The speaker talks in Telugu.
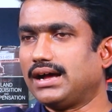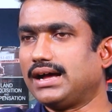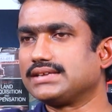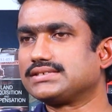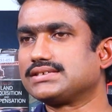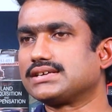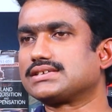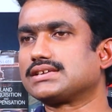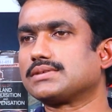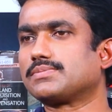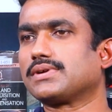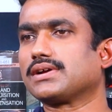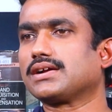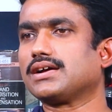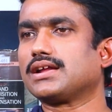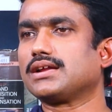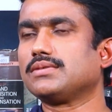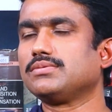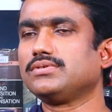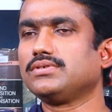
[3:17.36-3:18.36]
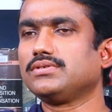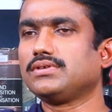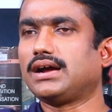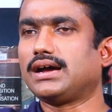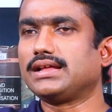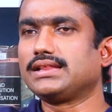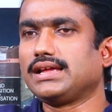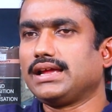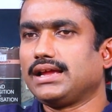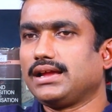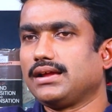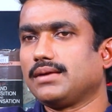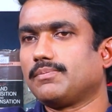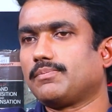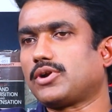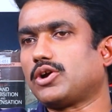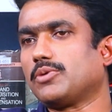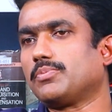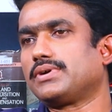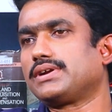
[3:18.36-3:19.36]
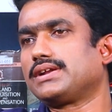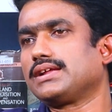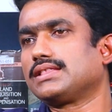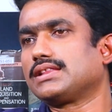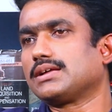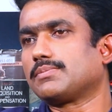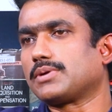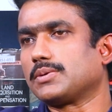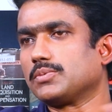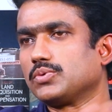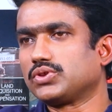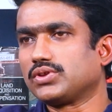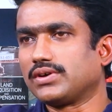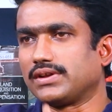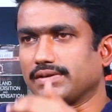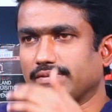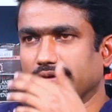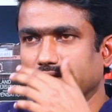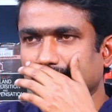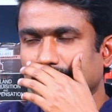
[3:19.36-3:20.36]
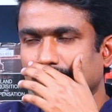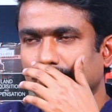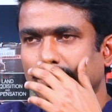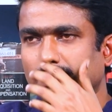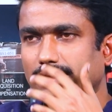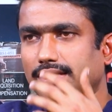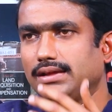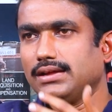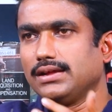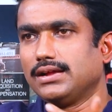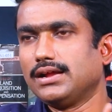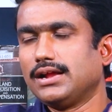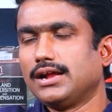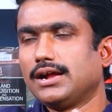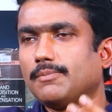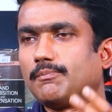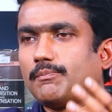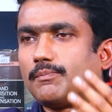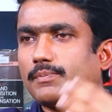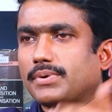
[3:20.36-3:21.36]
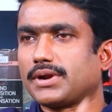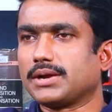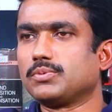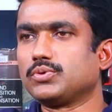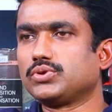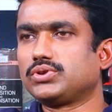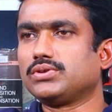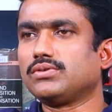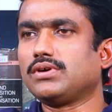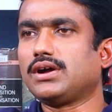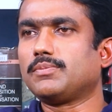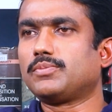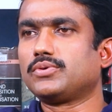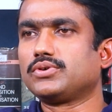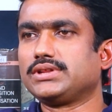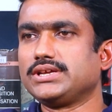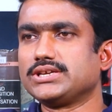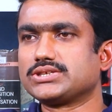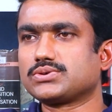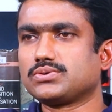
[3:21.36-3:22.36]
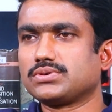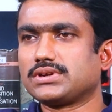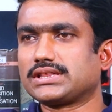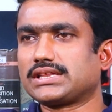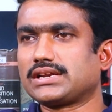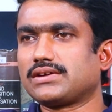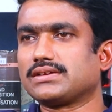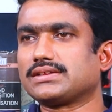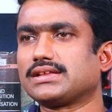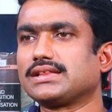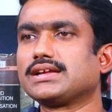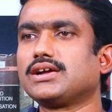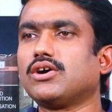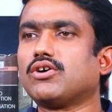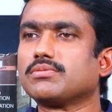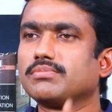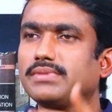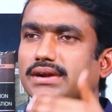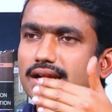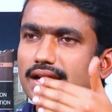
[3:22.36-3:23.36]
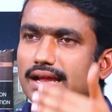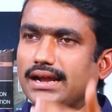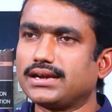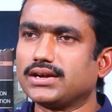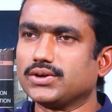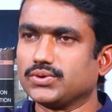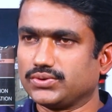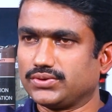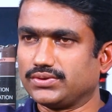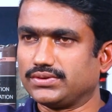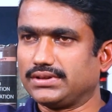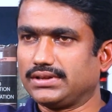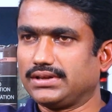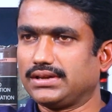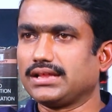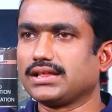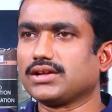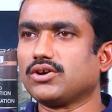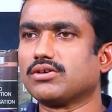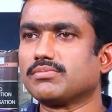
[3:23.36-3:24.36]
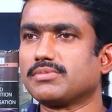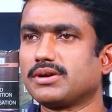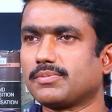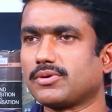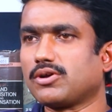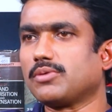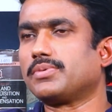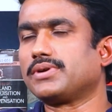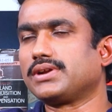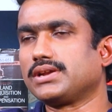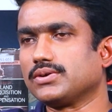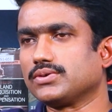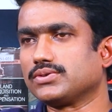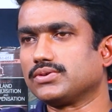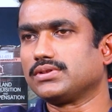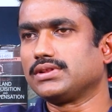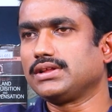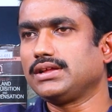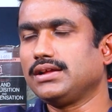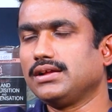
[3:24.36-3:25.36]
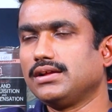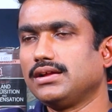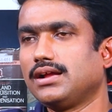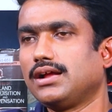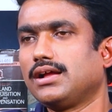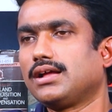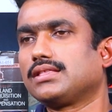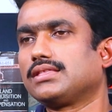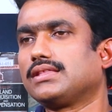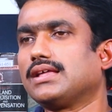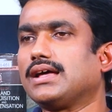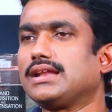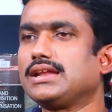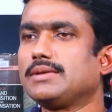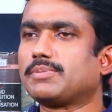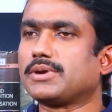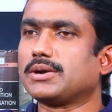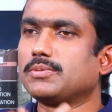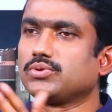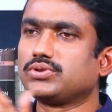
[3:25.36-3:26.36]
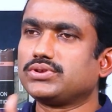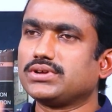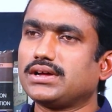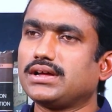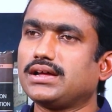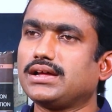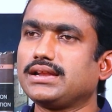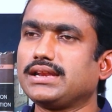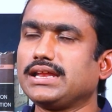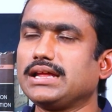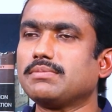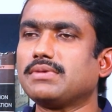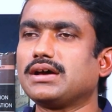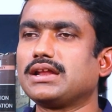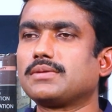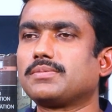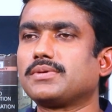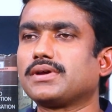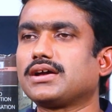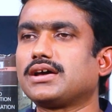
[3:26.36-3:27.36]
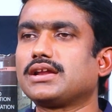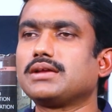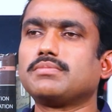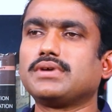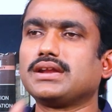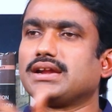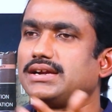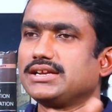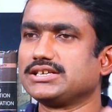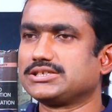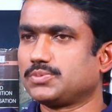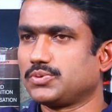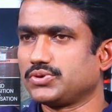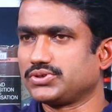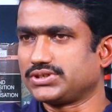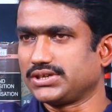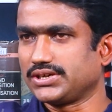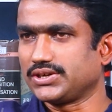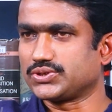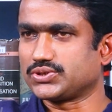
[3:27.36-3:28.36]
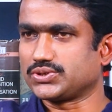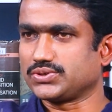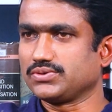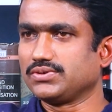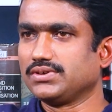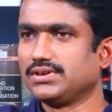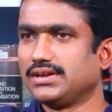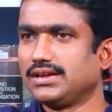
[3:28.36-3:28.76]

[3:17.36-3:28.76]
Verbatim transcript: ఆ చట్ట ప్రకారం అది ప్రాపర్టీ అంతా ప్రభుత్వానికి వెళ్తుంది ప్రభుత్వం అప్పుడు తీసుకున్న తర్వాత అది గవర్నమెంట్ ల్యాండ్ అవుతుంది లేదా గవర్నమెంట్ ప్రాపర్టీ అవుతుంది దాన్ని ప్రభుత్వ నియమాల ప్రకారం మళ్ళీ డిస్పోజ్ చేయొచ్చు